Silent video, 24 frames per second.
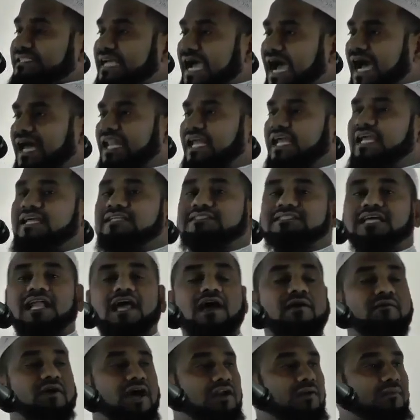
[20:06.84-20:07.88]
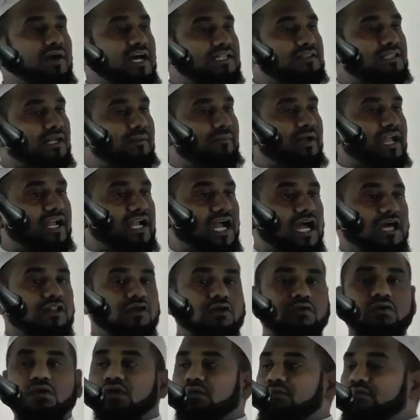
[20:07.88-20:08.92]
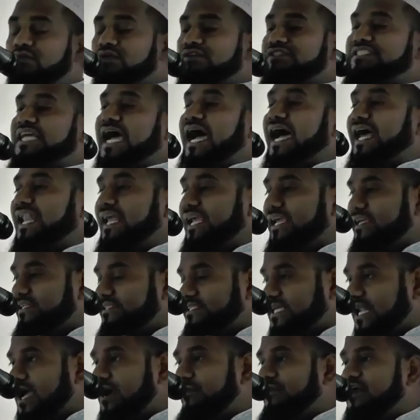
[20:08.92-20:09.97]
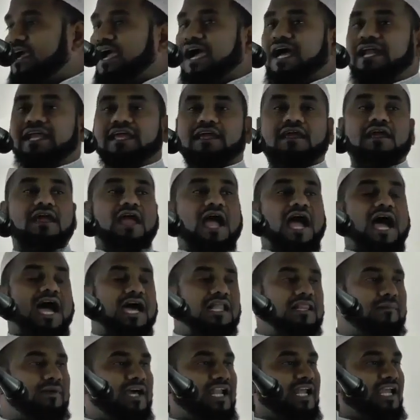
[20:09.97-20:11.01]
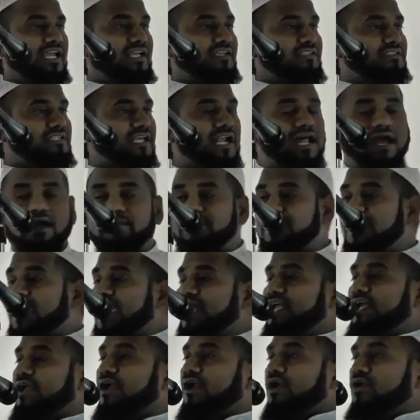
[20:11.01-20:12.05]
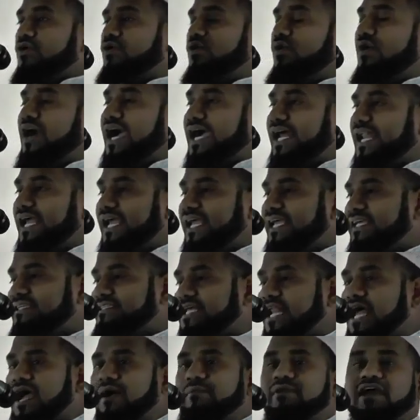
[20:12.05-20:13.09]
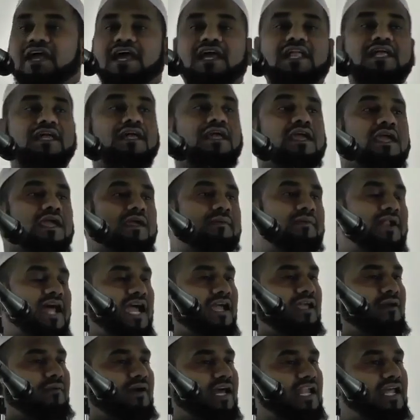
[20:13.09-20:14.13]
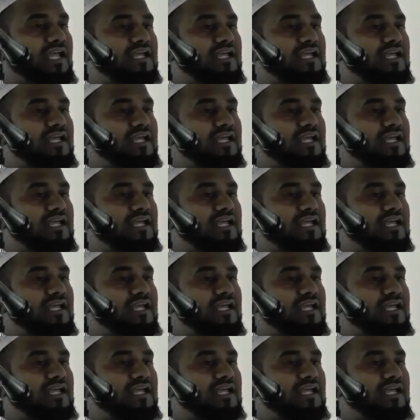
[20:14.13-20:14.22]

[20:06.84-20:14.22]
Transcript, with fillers: ఈసా అలీహిస్లాం వారు మాత్రమే కాదు మూసా అలీహిస్లాం కానీ ఆదం అలీహిస్లాం కానీ నూహ్ అలీహిస్లాం కానీ ఇబ్రాహీం